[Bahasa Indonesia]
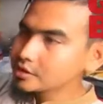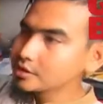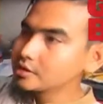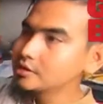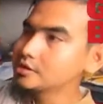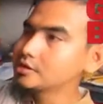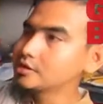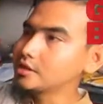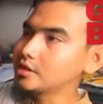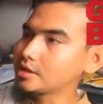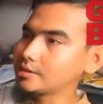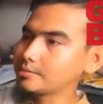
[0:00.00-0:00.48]

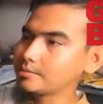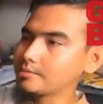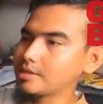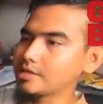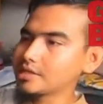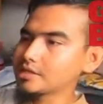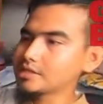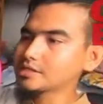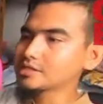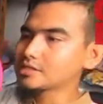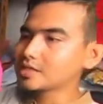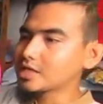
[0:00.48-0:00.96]
Nah,
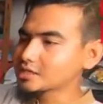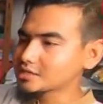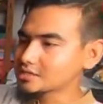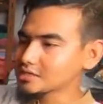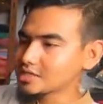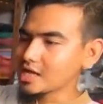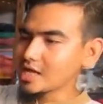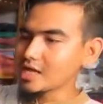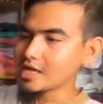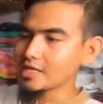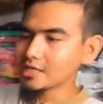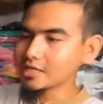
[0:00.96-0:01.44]
Marisa
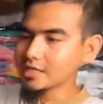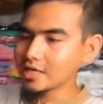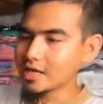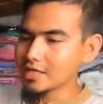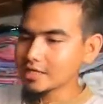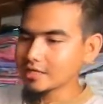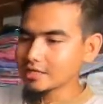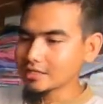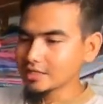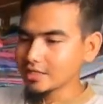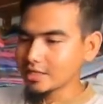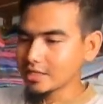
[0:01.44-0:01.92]
selain
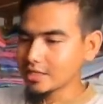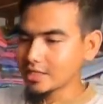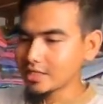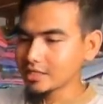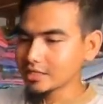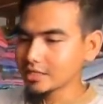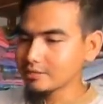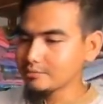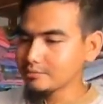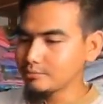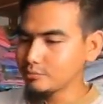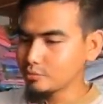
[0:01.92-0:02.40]
kainnya yang
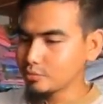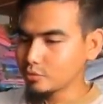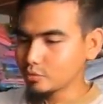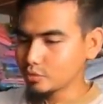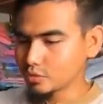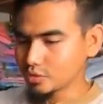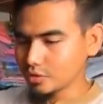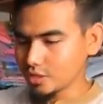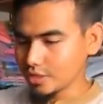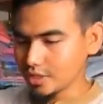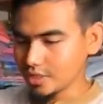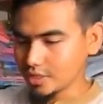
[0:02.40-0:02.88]
lembut
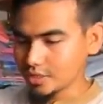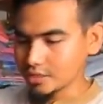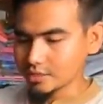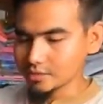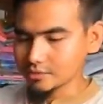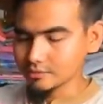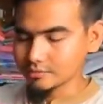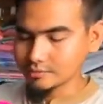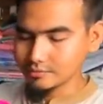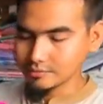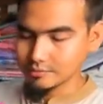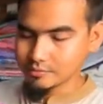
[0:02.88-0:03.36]
ya,
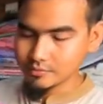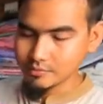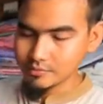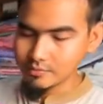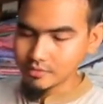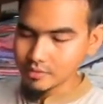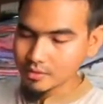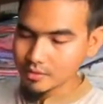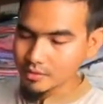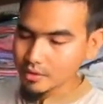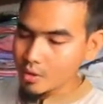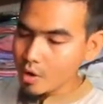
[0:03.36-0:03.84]

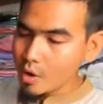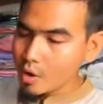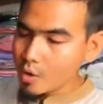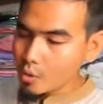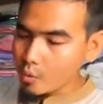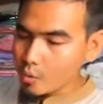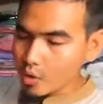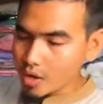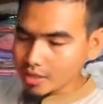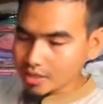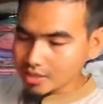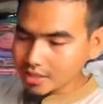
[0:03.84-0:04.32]

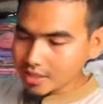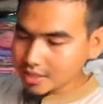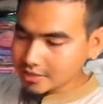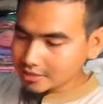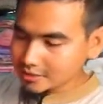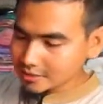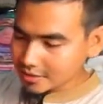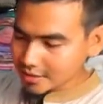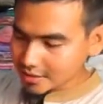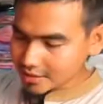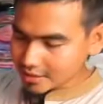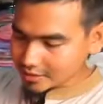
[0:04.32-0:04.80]

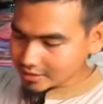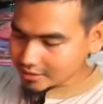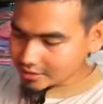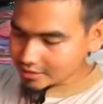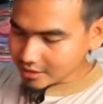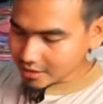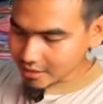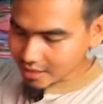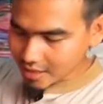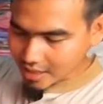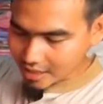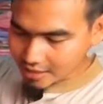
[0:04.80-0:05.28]
warnanya yang
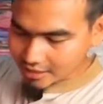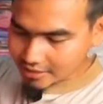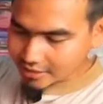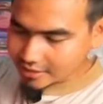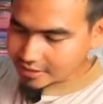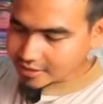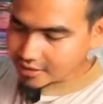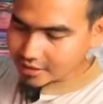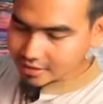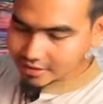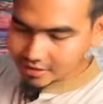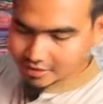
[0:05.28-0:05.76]
cerah,
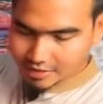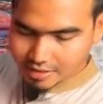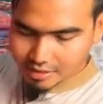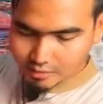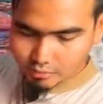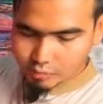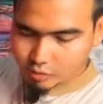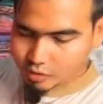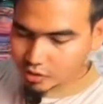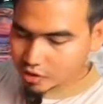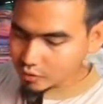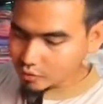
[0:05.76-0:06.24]
dia tidak
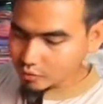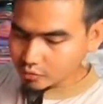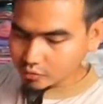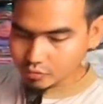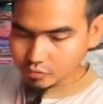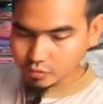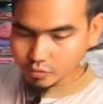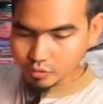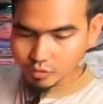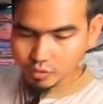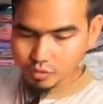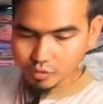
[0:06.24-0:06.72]
mudah
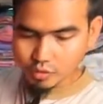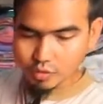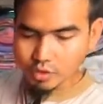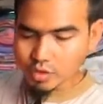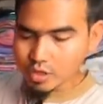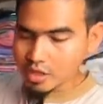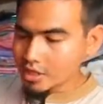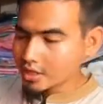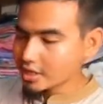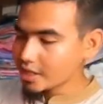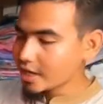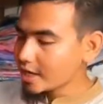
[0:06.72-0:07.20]
luntur.
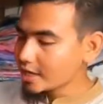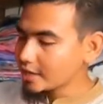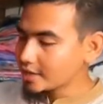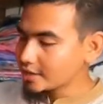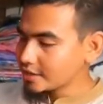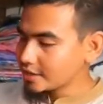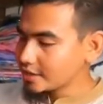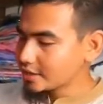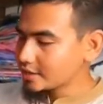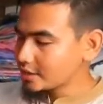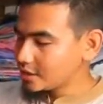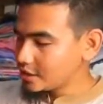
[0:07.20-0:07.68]

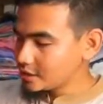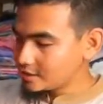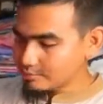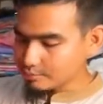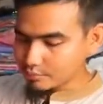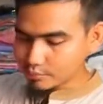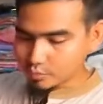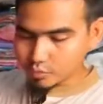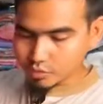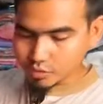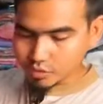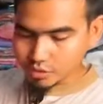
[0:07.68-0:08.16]
Kainnya ini
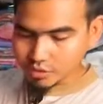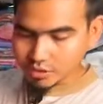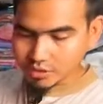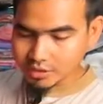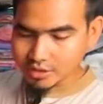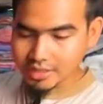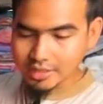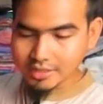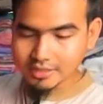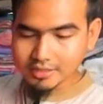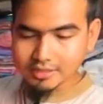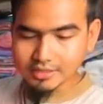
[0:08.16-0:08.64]
lembut
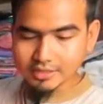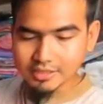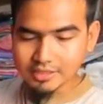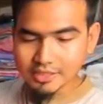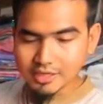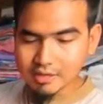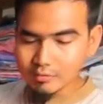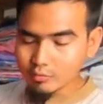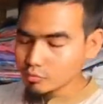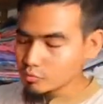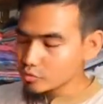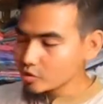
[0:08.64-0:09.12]
dan
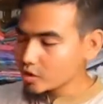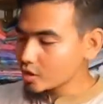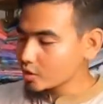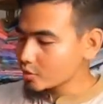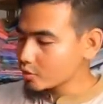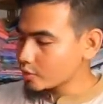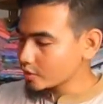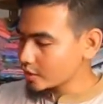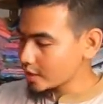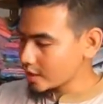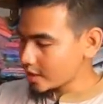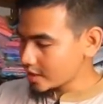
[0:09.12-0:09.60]
tidak mudah
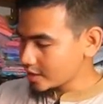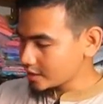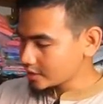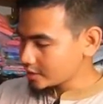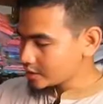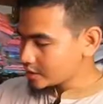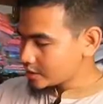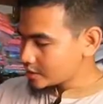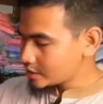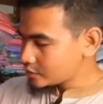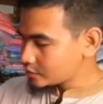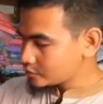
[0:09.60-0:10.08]
koyak.
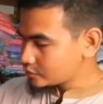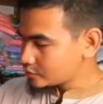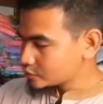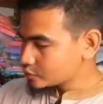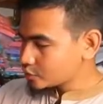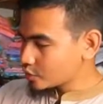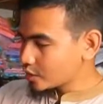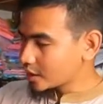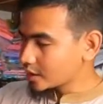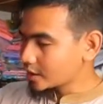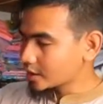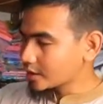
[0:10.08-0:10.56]

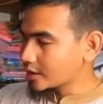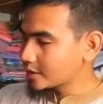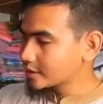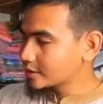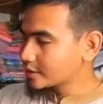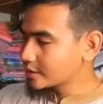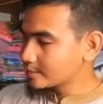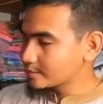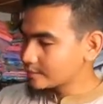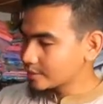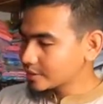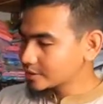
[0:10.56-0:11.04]
Untuk
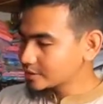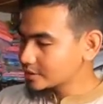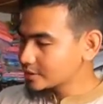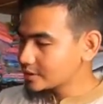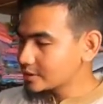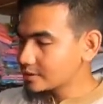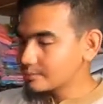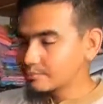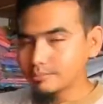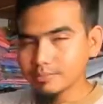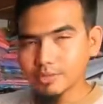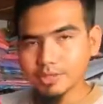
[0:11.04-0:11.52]
harganya
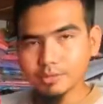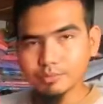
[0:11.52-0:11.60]
masih 45.000